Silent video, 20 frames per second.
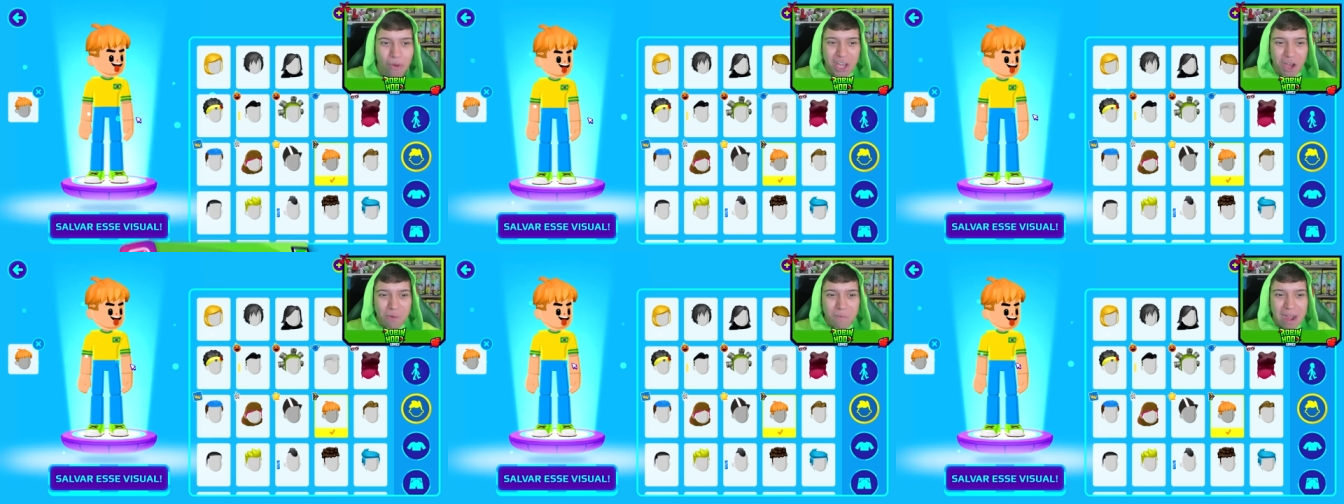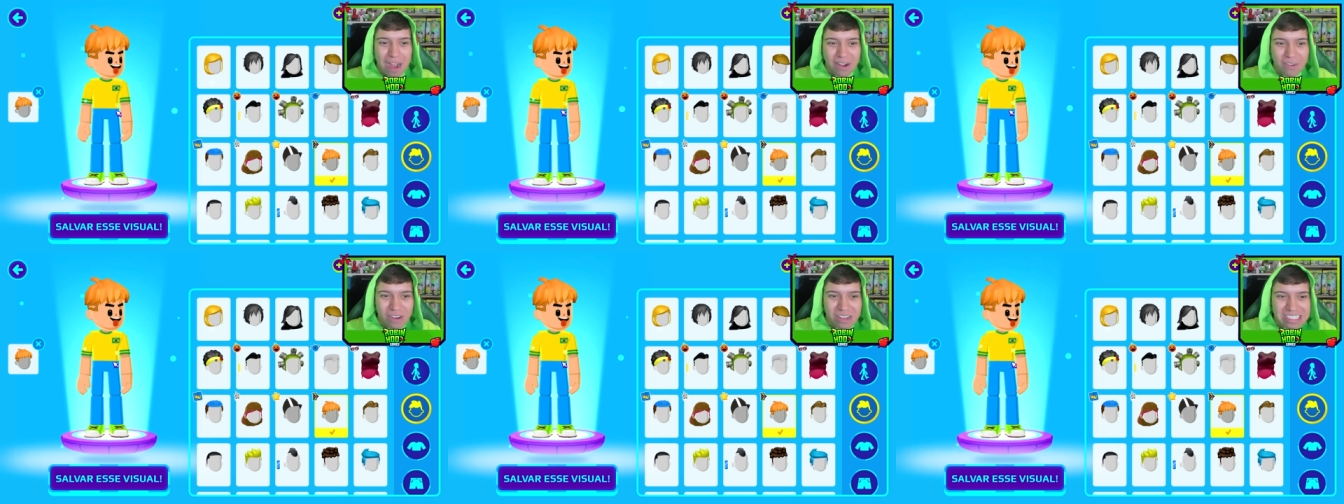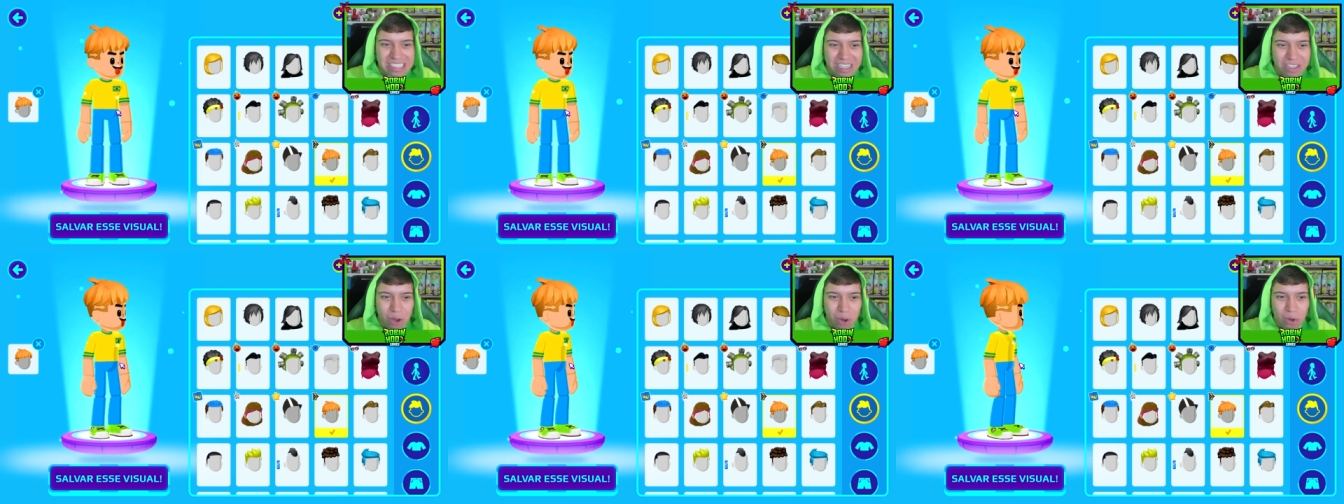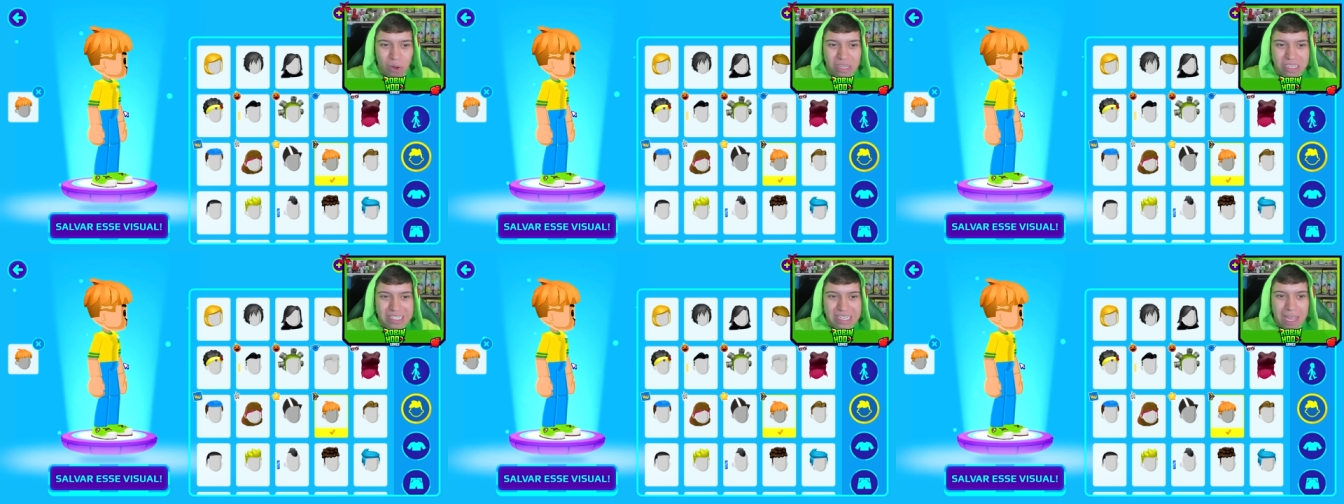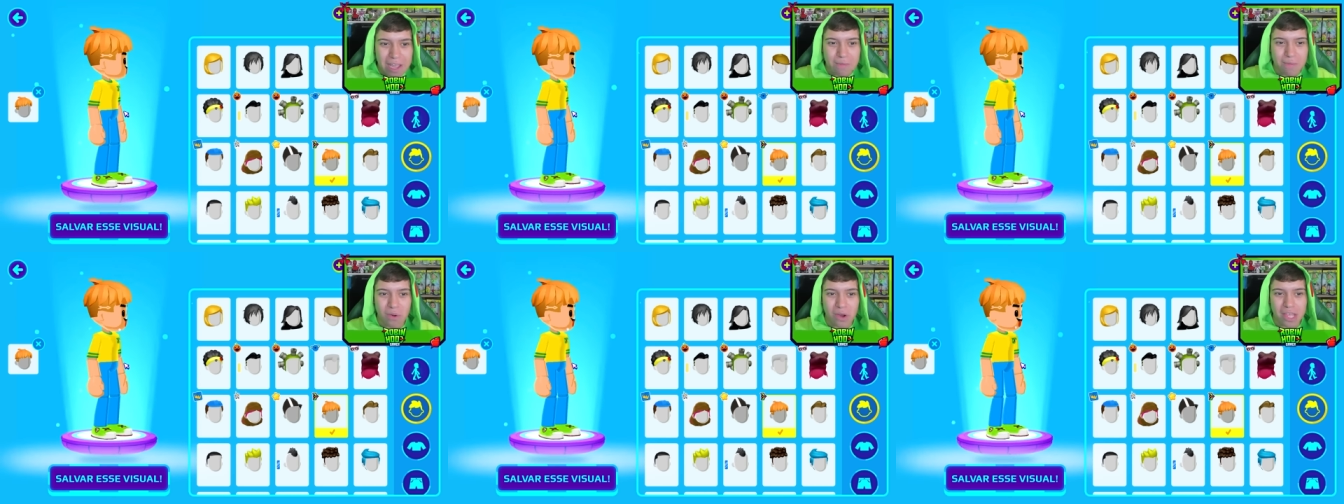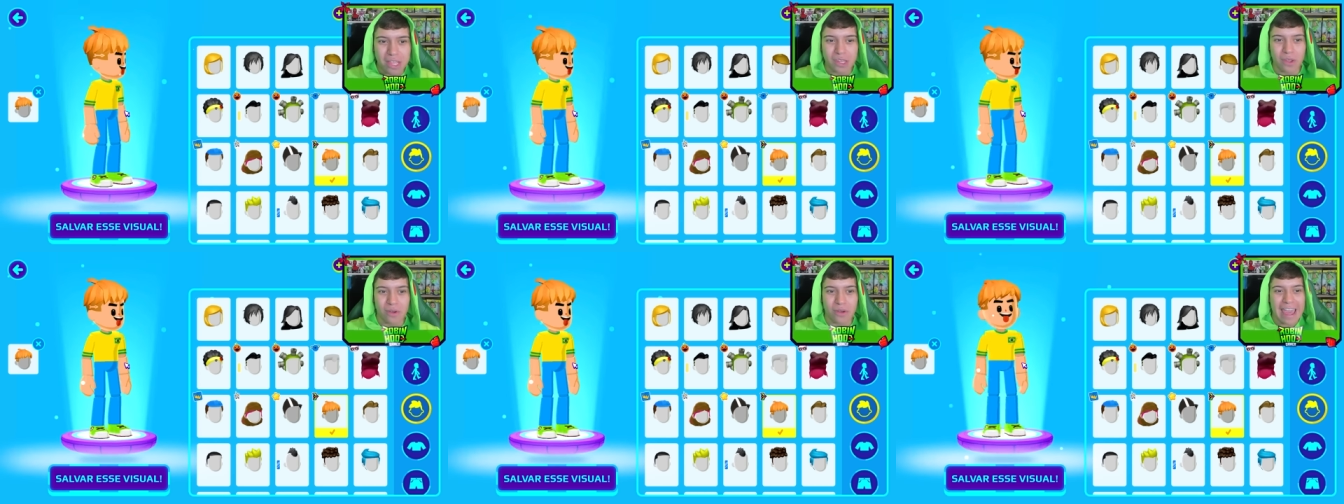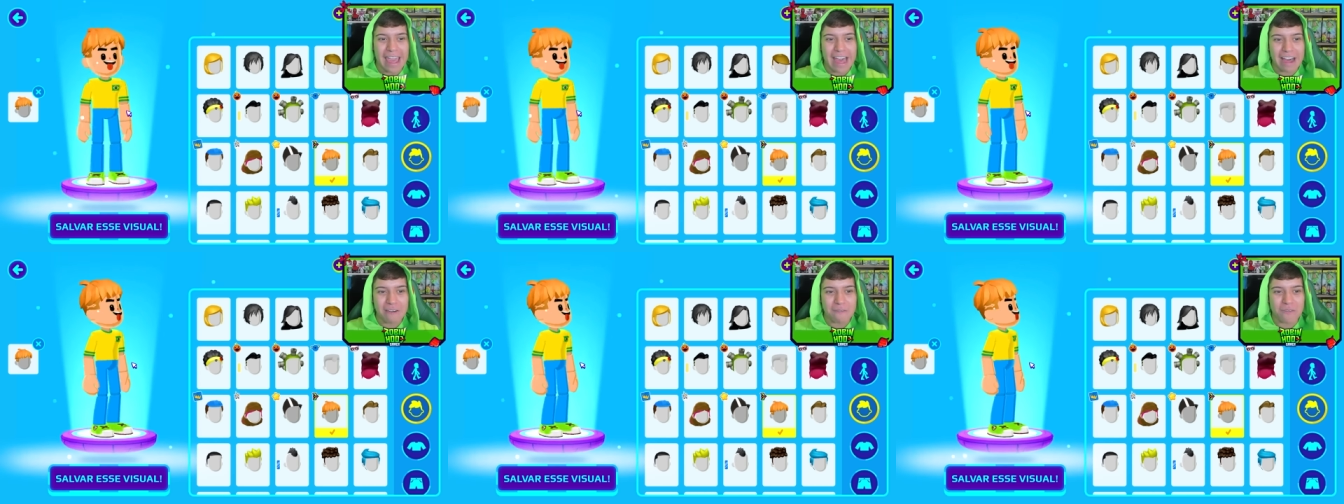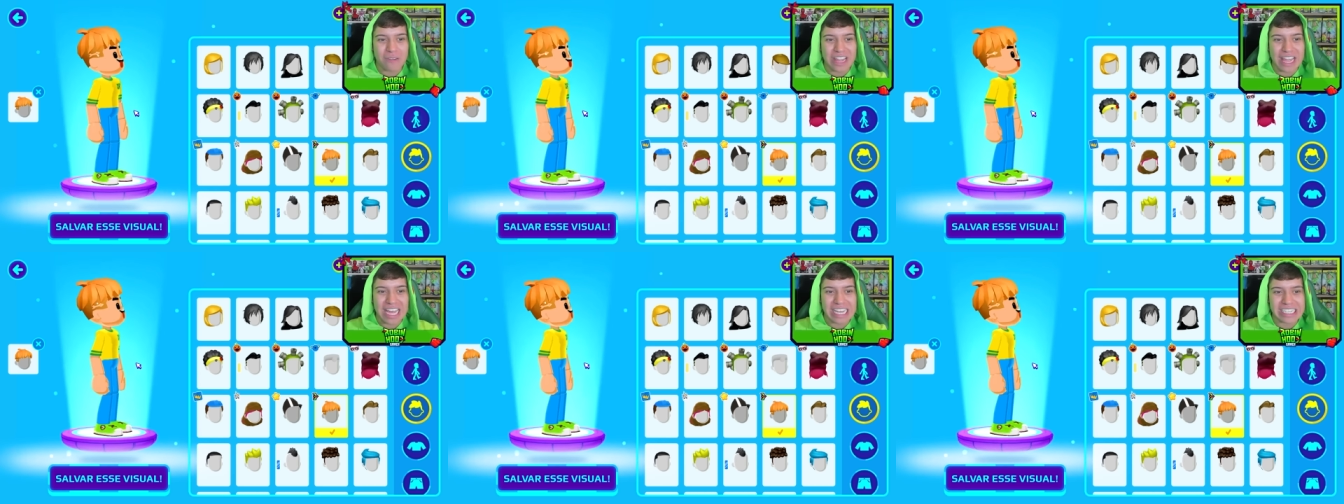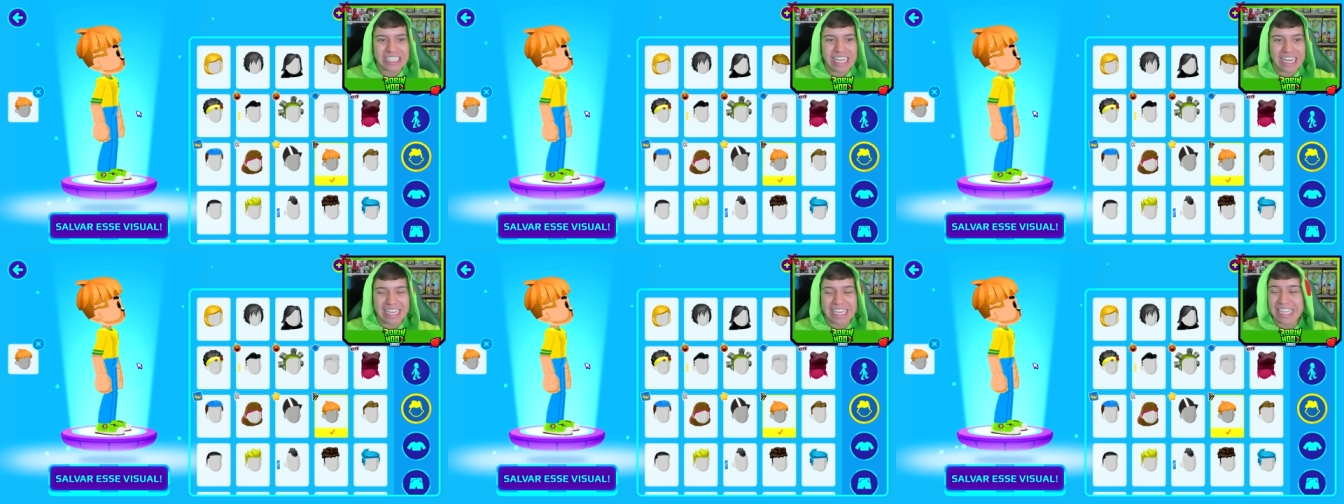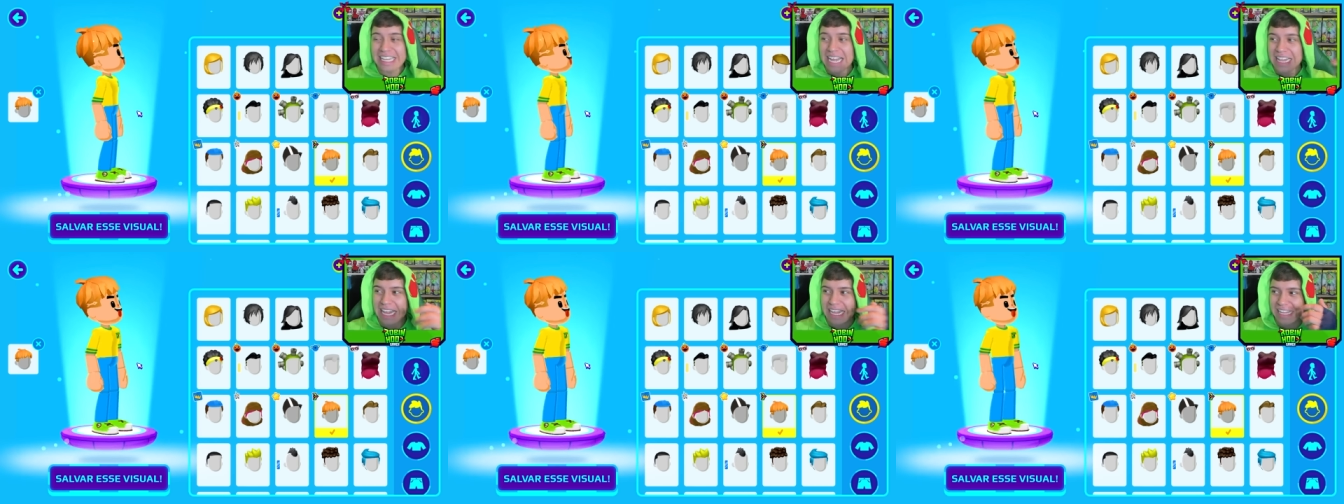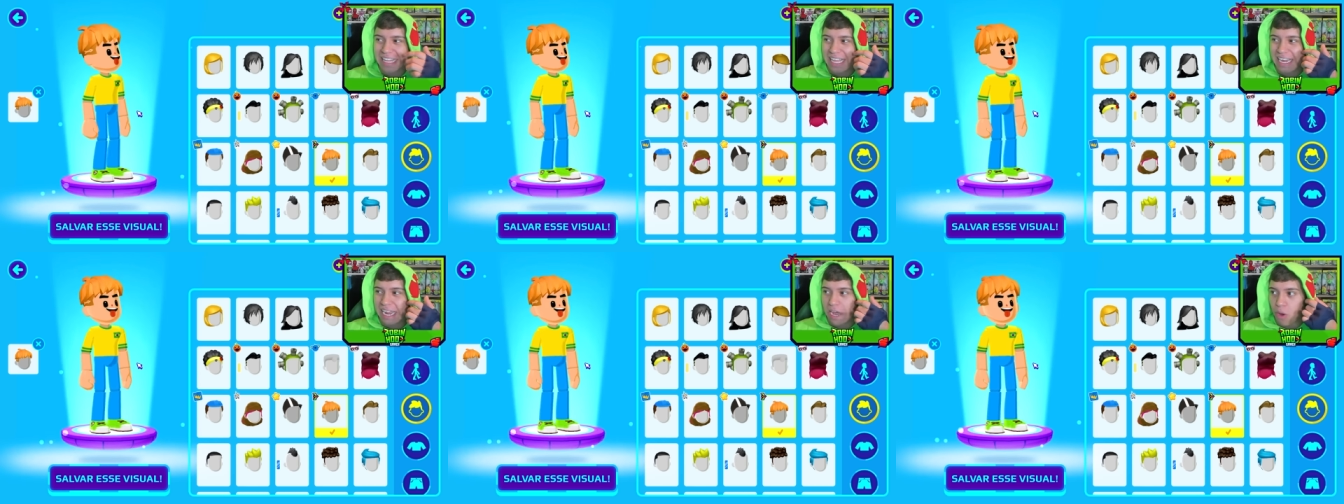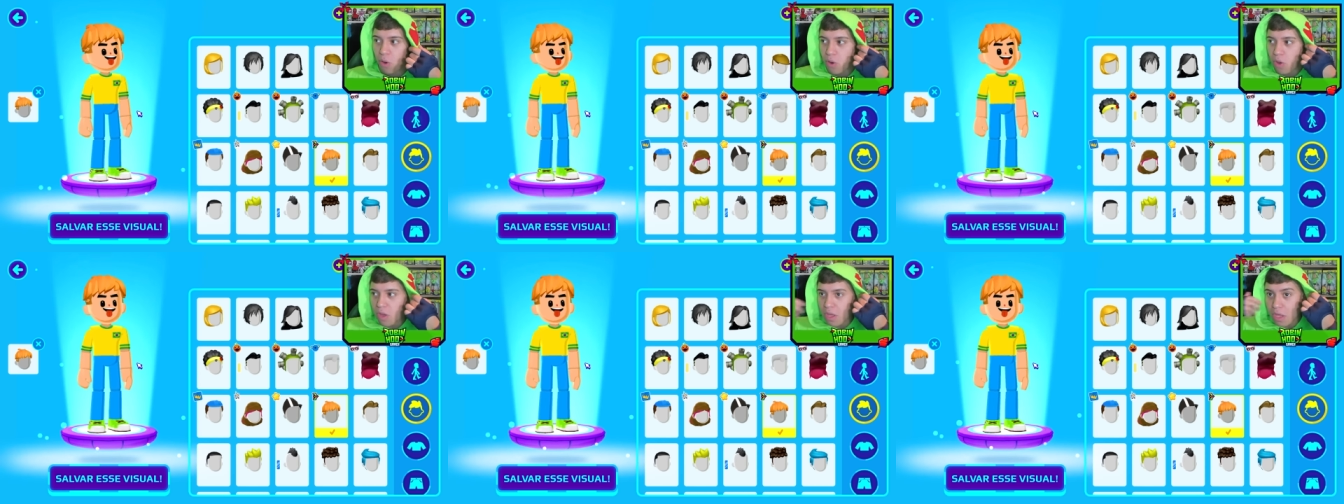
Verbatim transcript: E uma coisa que eu gostei muito é a flecha aqui na lateral,